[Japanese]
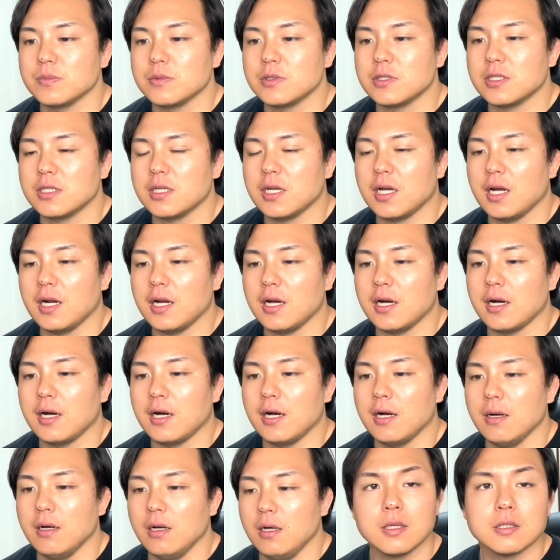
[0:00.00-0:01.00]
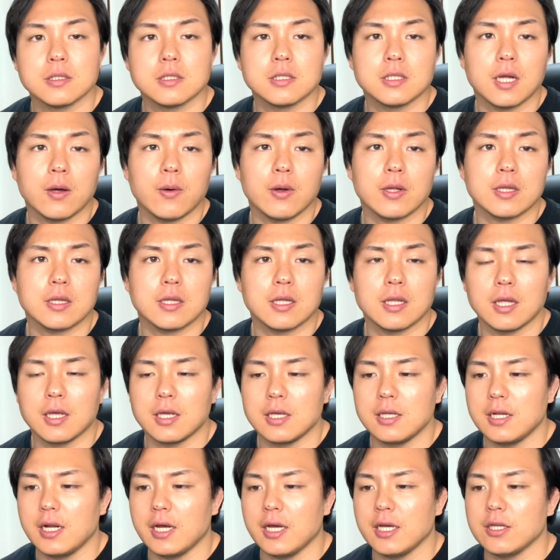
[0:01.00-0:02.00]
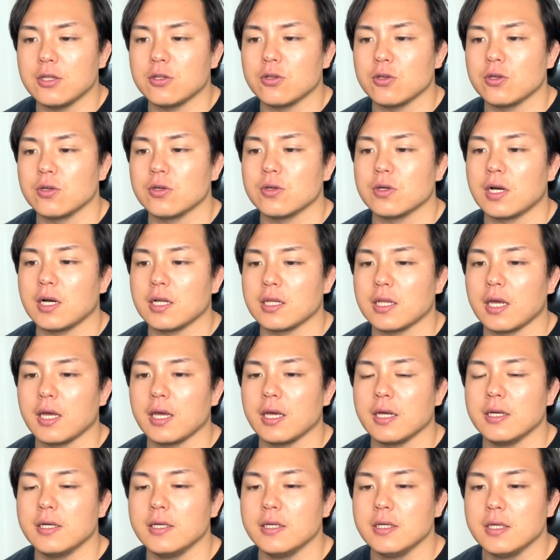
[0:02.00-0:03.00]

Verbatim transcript: う、力が伝わっていないというかね